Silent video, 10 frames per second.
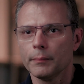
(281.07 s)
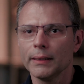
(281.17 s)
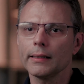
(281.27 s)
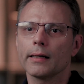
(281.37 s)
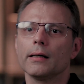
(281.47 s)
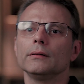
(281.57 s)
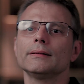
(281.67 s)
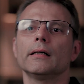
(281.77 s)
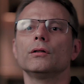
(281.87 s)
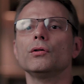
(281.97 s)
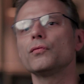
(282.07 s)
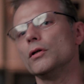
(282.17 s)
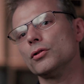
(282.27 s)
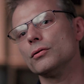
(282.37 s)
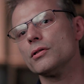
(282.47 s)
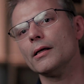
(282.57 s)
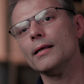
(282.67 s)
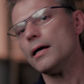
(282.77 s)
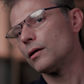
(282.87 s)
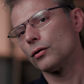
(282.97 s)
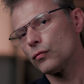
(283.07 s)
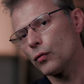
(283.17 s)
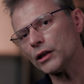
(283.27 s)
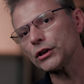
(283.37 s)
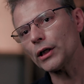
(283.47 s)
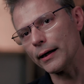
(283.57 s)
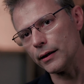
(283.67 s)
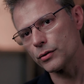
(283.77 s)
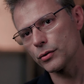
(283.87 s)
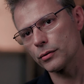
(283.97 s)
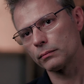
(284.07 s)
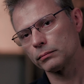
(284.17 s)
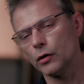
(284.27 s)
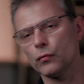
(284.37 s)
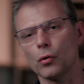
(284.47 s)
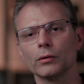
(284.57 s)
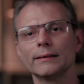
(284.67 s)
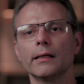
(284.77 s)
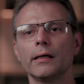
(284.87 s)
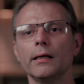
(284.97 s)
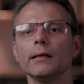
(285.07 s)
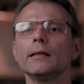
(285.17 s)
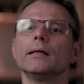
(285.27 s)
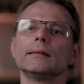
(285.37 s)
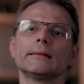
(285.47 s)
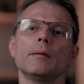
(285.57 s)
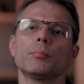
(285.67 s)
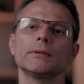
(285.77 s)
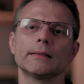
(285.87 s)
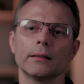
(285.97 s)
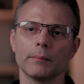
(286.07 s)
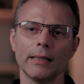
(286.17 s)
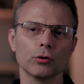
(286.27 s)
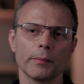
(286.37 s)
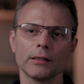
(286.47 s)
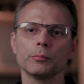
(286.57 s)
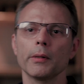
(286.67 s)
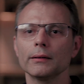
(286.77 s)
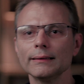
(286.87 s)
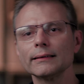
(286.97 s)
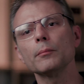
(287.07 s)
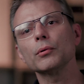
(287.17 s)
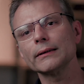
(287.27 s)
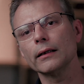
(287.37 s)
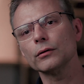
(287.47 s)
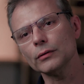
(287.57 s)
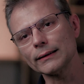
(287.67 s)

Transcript: me entregando 120 do CDI, eu não vou achar isso. Eu vou conseguir 100%, mais ou menos perto de 100% do